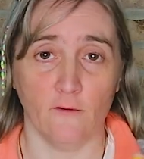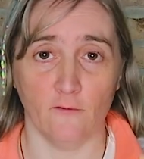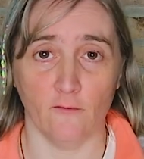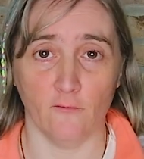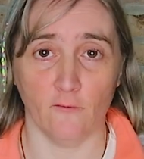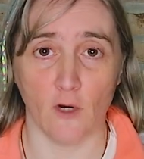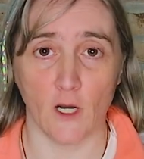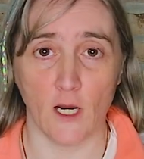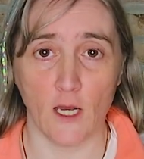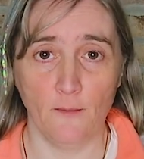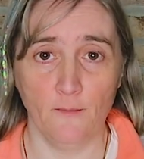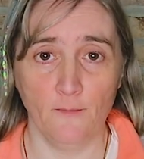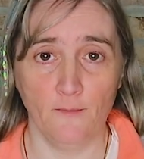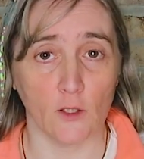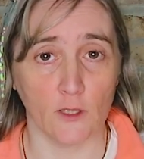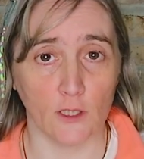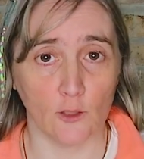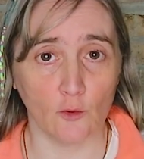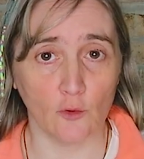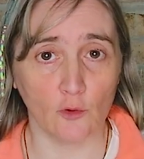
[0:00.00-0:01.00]
Voilà. Il y
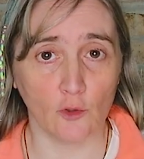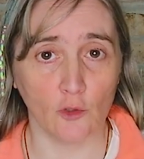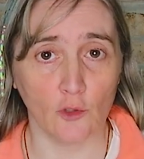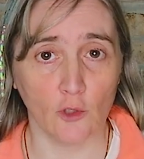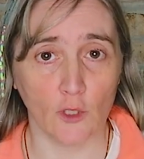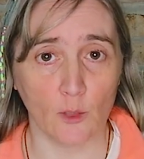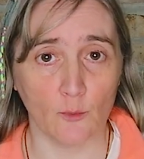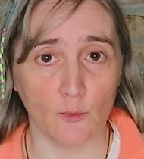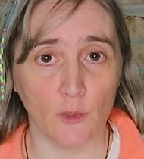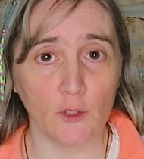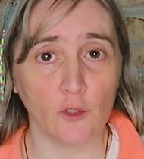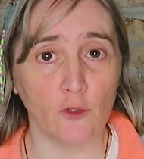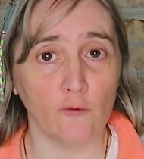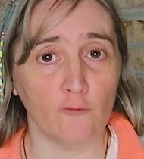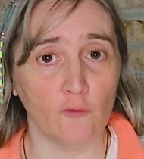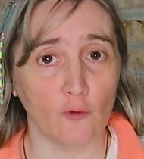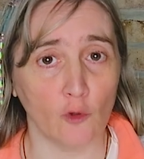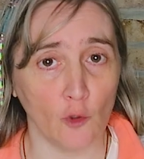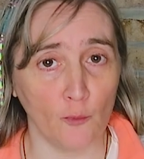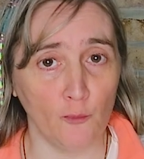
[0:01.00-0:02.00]
en a d'autres dans la boîte que
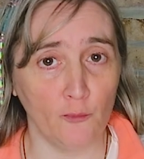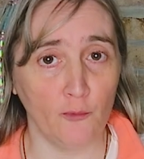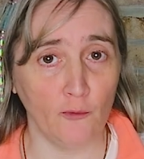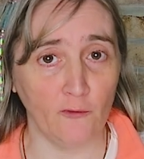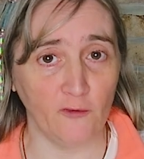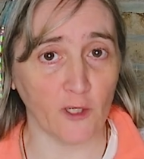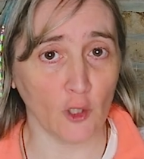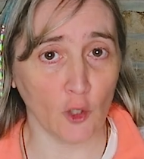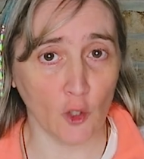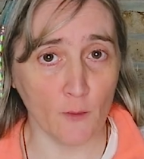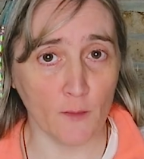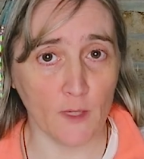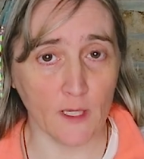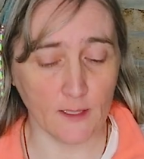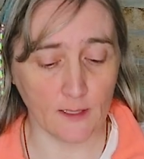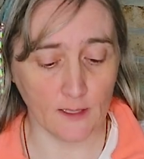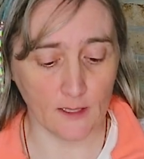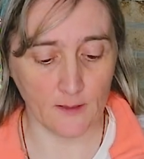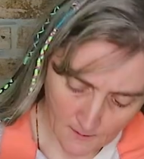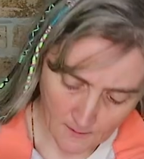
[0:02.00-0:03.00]
vous pouvez
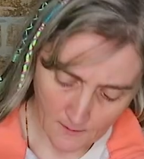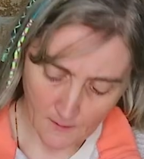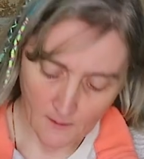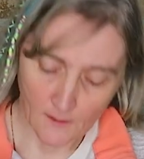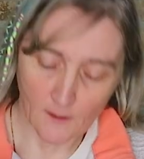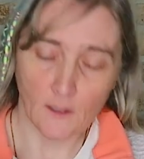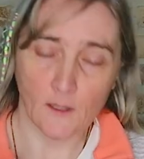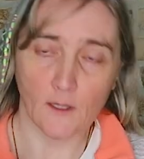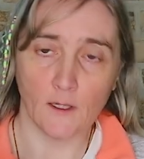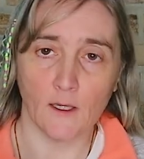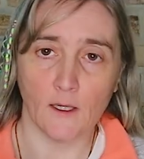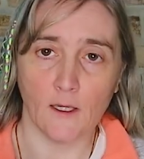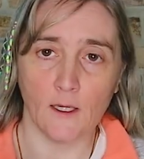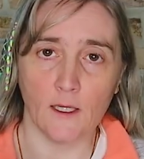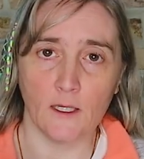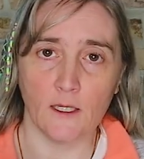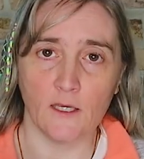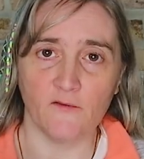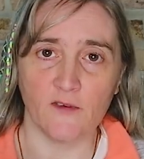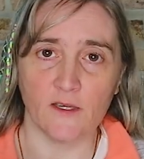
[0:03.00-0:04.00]
remettre
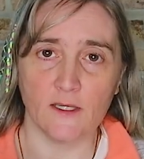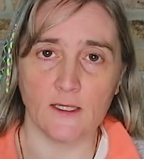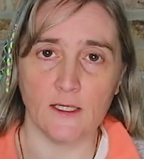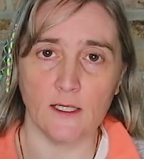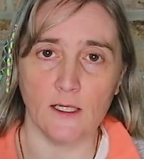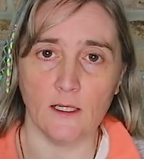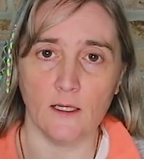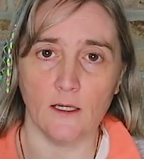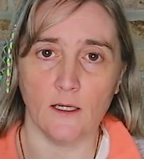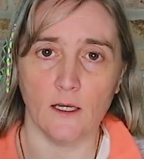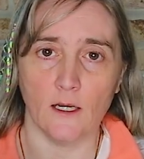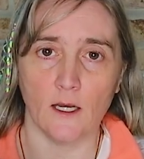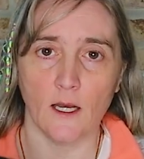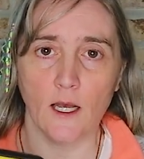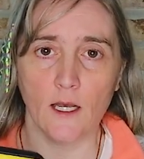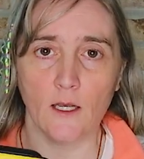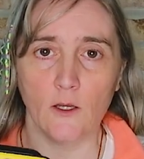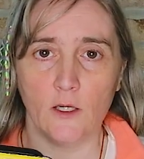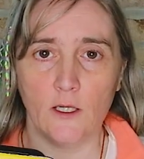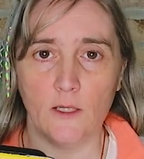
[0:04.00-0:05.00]
et qui est facile
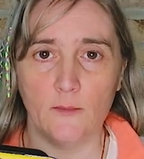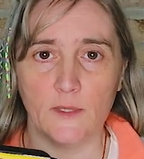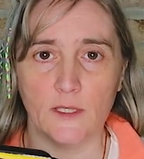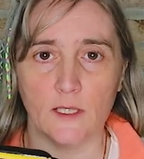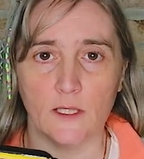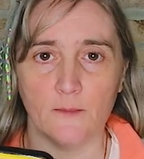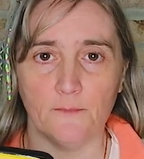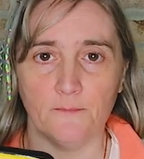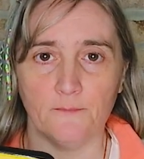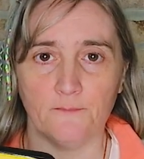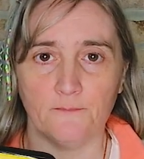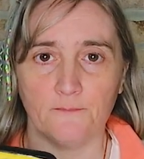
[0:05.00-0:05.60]
à reclipser.